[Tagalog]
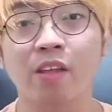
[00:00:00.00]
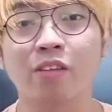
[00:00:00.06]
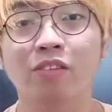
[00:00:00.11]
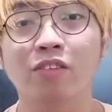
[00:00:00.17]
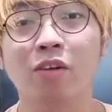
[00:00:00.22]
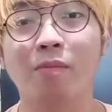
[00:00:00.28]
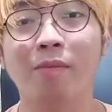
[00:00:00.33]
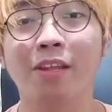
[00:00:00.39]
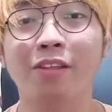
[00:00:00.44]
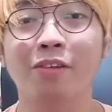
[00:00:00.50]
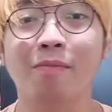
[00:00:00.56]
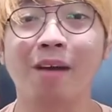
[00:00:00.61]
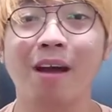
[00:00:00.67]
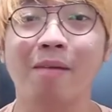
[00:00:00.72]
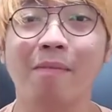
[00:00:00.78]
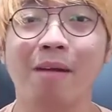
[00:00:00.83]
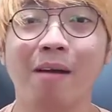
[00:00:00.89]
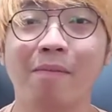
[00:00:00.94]
So medyo
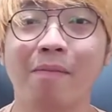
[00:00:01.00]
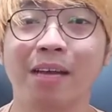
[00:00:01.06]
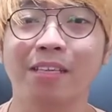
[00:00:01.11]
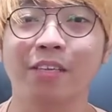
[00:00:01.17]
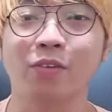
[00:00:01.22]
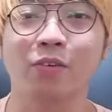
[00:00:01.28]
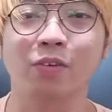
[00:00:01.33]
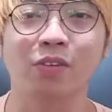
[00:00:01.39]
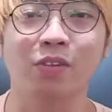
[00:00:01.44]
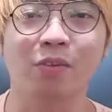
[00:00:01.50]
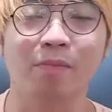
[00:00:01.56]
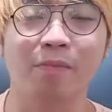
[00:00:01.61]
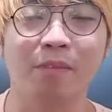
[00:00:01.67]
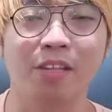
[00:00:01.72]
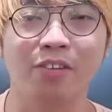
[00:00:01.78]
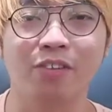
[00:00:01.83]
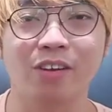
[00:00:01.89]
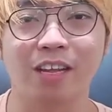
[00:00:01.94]
mababa siguro tong
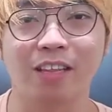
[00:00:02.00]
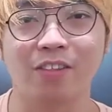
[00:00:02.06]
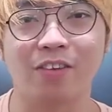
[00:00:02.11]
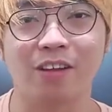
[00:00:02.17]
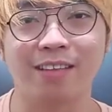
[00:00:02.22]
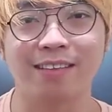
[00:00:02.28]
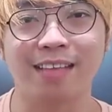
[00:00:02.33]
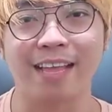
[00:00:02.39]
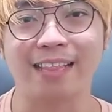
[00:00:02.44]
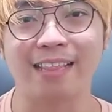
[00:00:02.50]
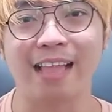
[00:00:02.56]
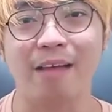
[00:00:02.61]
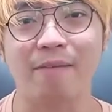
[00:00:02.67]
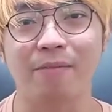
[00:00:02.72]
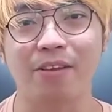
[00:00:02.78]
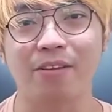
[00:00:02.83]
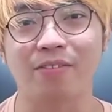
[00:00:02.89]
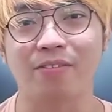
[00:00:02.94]
video na to kasi ang
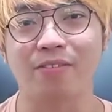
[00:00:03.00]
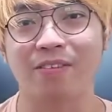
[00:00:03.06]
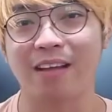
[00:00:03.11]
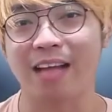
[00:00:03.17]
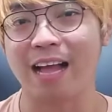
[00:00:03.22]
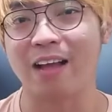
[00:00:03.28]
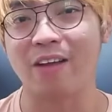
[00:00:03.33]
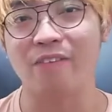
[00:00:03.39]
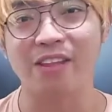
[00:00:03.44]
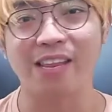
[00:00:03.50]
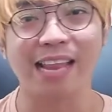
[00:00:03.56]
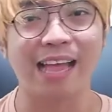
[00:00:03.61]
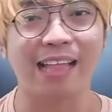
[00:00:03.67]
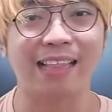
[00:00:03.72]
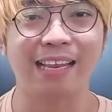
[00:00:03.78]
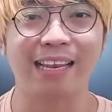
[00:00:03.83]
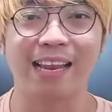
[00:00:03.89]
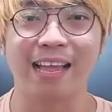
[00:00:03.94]
dami nung gagawin
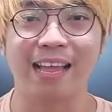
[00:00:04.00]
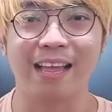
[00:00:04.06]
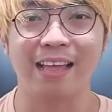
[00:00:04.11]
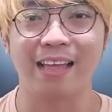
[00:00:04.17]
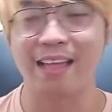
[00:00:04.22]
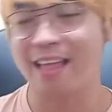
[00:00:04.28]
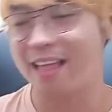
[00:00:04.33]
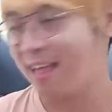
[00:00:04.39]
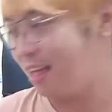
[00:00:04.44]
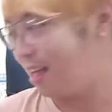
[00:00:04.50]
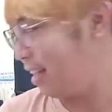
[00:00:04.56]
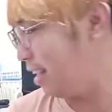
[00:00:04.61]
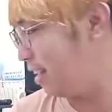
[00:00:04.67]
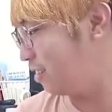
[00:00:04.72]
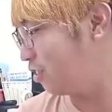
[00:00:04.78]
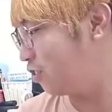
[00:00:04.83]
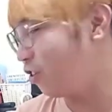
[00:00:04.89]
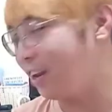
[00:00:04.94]
natin na
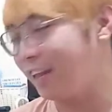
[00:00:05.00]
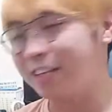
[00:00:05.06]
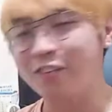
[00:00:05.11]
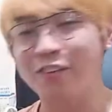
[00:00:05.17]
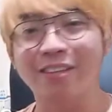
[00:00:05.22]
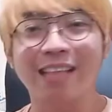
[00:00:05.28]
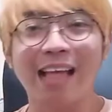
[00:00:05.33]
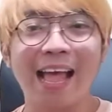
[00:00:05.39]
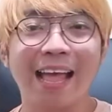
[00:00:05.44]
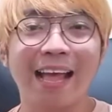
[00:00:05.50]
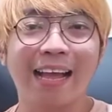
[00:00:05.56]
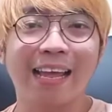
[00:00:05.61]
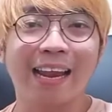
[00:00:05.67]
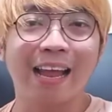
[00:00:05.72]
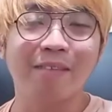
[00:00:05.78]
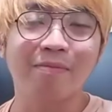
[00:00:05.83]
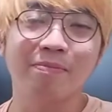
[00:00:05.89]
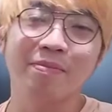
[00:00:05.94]
installation
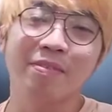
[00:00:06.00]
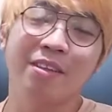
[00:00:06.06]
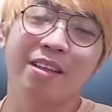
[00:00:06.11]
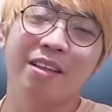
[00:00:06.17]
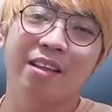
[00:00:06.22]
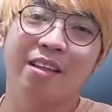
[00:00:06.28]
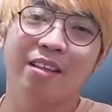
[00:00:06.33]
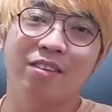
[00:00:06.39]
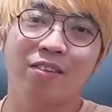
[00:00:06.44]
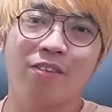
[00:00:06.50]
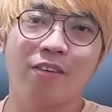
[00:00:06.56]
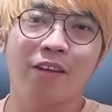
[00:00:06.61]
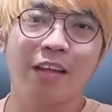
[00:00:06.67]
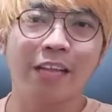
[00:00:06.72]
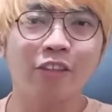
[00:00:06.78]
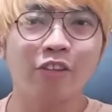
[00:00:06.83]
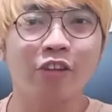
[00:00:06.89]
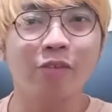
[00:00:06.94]
diagram. So
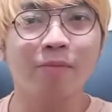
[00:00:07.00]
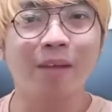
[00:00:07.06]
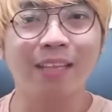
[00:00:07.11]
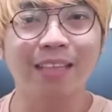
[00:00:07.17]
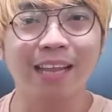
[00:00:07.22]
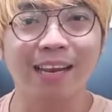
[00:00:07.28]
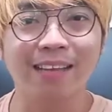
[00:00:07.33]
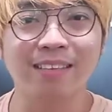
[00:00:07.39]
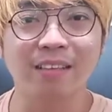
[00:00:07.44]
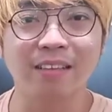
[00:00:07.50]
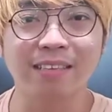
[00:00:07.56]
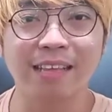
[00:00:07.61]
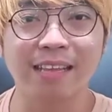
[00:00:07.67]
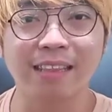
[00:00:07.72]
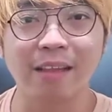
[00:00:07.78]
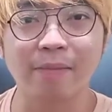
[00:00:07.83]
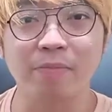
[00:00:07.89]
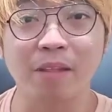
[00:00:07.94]
ito yung madalas na
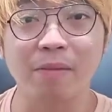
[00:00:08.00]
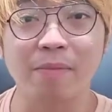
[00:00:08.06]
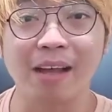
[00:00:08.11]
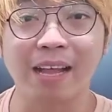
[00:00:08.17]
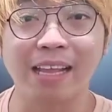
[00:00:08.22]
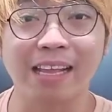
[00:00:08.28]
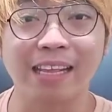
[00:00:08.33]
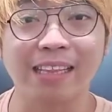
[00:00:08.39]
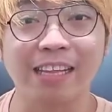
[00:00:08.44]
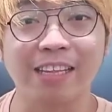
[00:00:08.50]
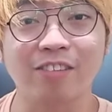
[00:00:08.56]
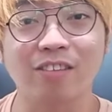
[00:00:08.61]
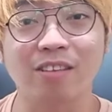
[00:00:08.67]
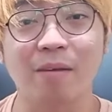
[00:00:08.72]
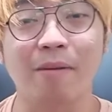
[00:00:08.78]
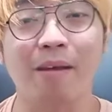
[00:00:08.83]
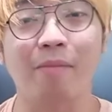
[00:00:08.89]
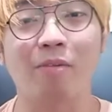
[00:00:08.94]
setup na makikita nyo
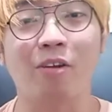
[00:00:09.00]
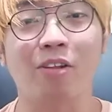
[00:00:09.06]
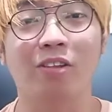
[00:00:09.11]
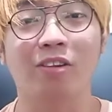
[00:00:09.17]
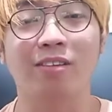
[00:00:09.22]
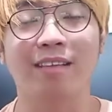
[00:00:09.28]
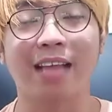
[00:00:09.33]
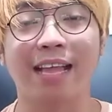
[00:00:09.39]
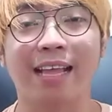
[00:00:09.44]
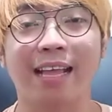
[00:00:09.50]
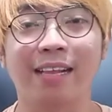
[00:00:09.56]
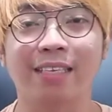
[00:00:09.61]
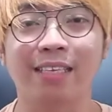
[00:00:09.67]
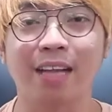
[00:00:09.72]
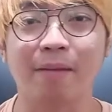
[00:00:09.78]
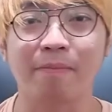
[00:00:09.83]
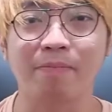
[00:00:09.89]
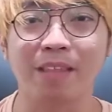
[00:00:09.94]
sa mga motorcycle
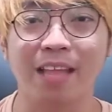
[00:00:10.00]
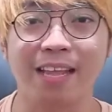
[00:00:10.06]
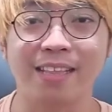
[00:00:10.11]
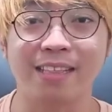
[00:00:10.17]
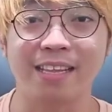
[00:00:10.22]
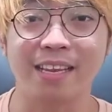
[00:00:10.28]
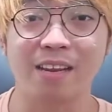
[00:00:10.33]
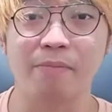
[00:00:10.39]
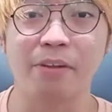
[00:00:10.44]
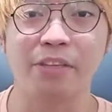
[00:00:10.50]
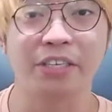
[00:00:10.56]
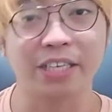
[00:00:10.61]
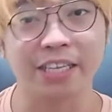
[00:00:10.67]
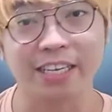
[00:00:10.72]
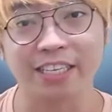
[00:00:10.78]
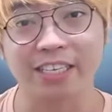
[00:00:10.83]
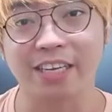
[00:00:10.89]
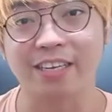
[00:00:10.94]
shop na hindi naman
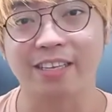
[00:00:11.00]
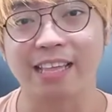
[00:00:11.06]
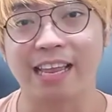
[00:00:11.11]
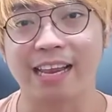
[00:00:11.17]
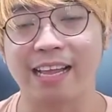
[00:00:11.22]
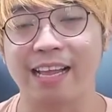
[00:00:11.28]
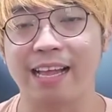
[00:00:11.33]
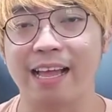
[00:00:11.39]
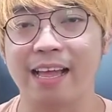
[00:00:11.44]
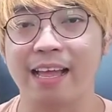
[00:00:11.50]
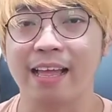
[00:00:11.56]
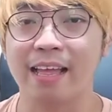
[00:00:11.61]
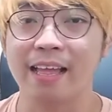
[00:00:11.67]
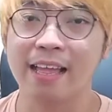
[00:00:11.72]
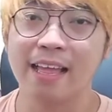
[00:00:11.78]
sinishare talaga.